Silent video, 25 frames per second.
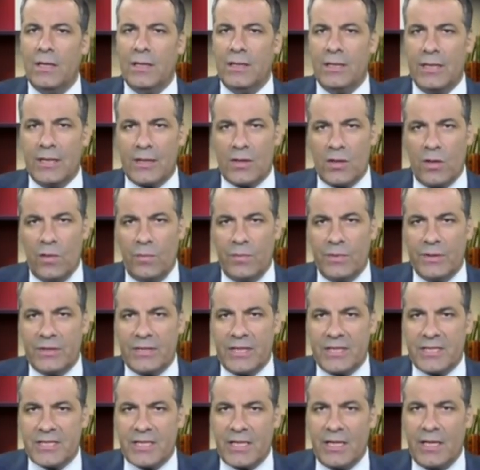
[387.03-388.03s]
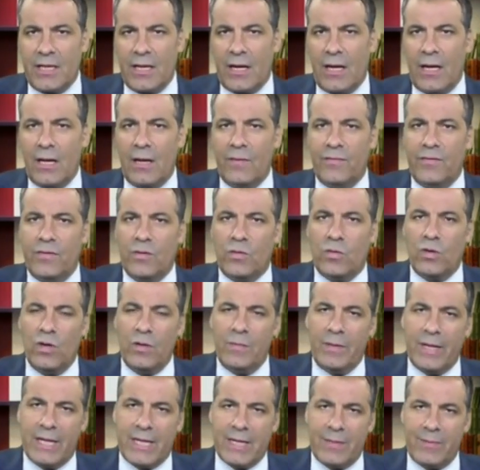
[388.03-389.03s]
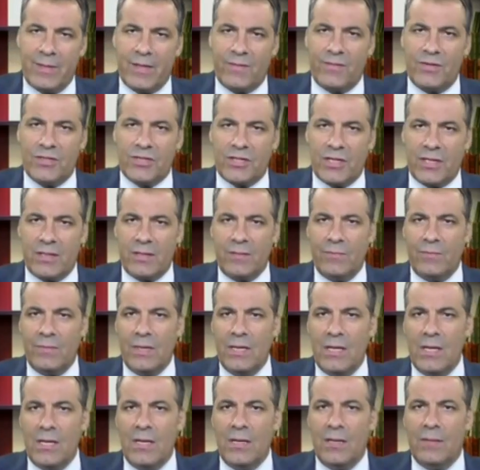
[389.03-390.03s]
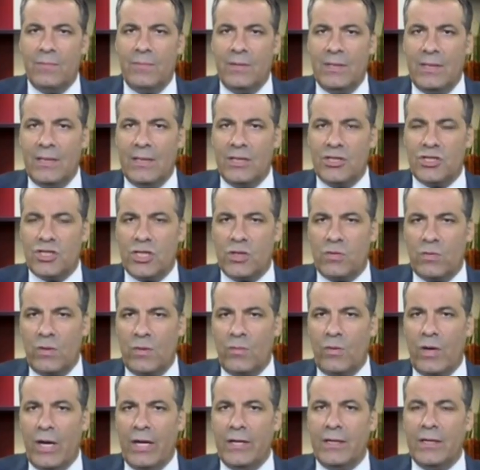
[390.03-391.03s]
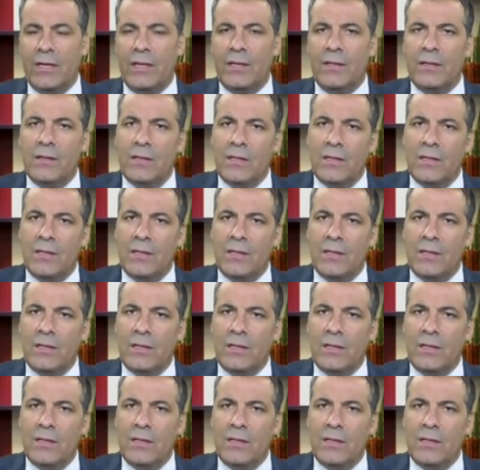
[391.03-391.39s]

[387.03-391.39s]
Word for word: يطلب التسخيره في كل محكمه كيفاش تخدم بجدول معين